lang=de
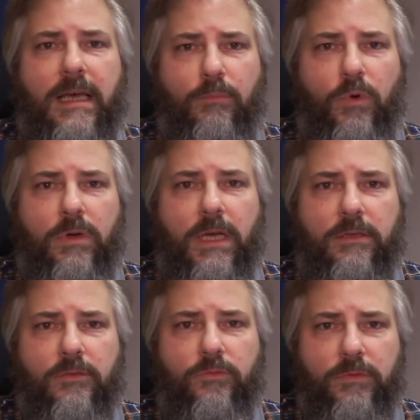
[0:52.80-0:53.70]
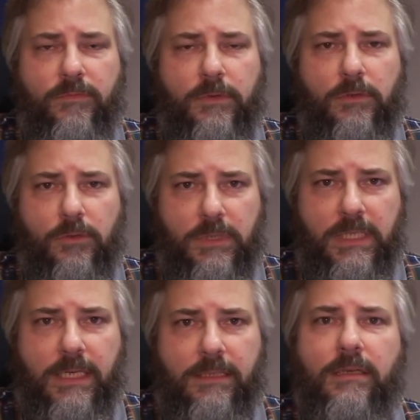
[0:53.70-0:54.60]
Hamburg hat nun
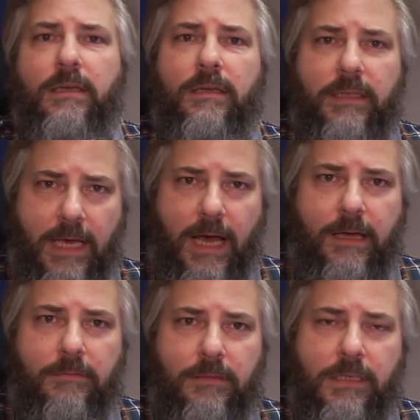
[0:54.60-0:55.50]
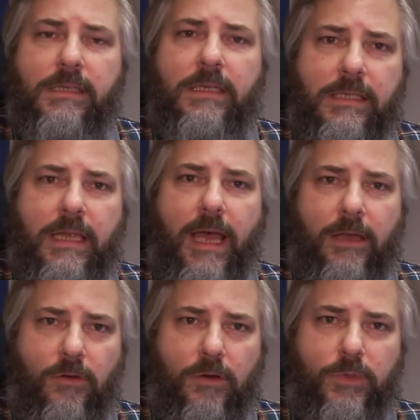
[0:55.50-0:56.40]
geurteilt, ja, es ist
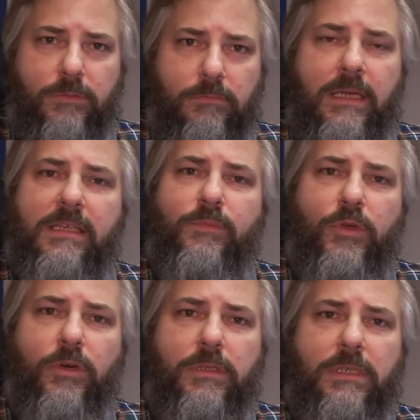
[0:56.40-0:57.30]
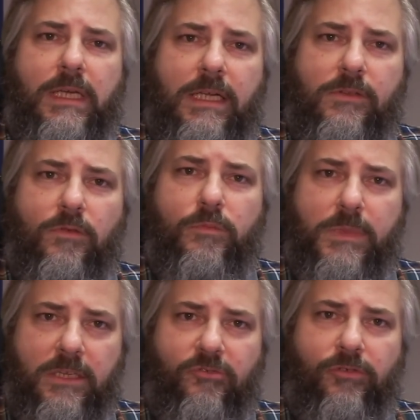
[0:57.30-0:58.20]
Einkommen. Das bedeutet also,
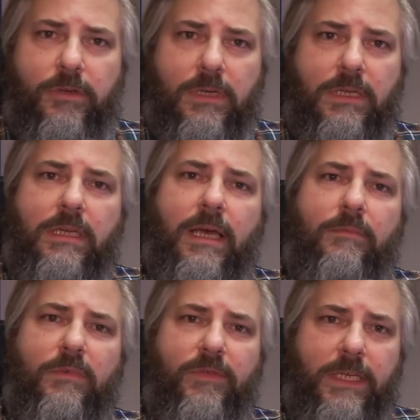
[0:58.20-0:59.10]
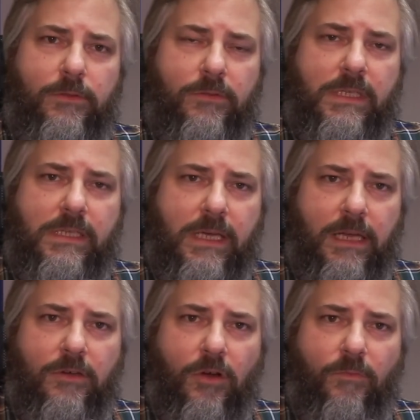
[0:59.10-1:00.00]
Umsatzsteuer, die in einem
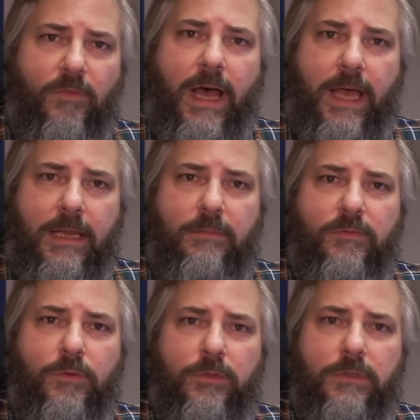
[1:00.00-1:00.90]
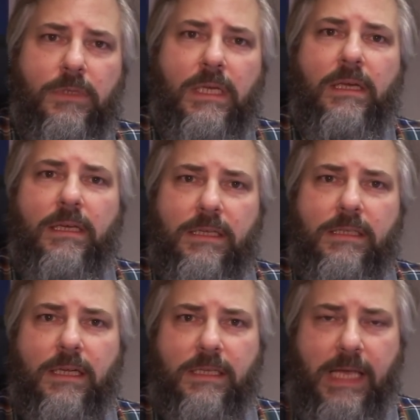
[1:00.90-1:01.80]
Bewilligungszeitraum vereinnahmt wurde,
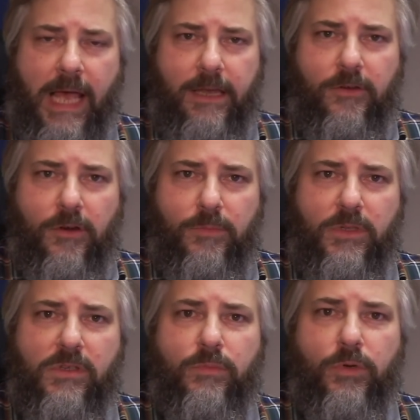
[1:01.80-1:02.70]
ist als Einkommen zu